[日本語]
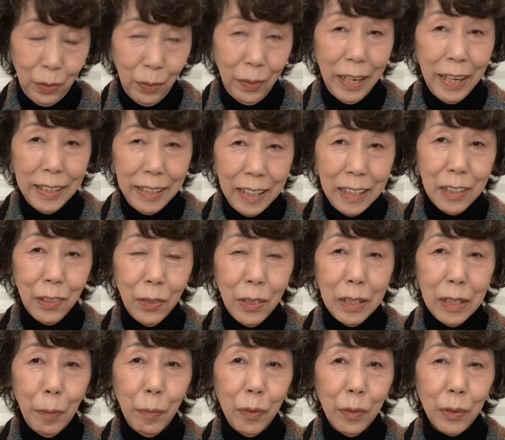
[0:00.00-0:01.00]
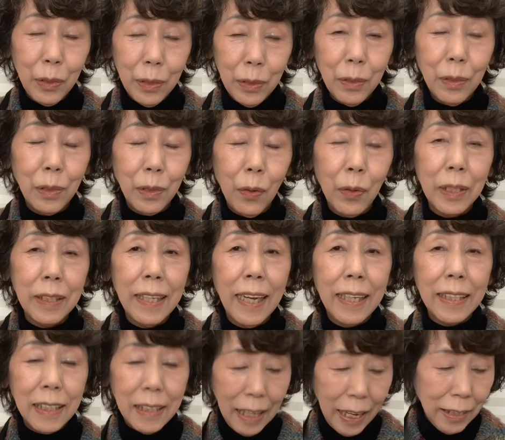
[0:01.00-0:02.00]
かねそういったものをすぐ取り
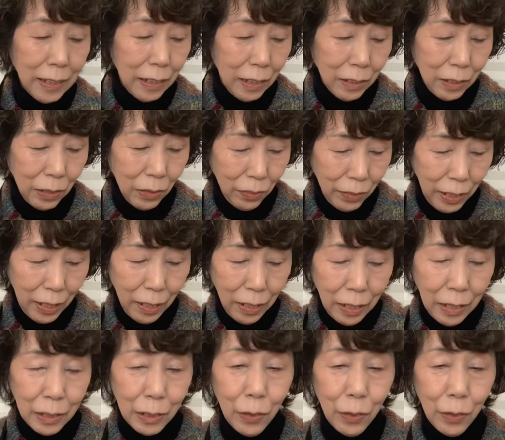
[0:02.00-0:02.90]
出したいんですよね。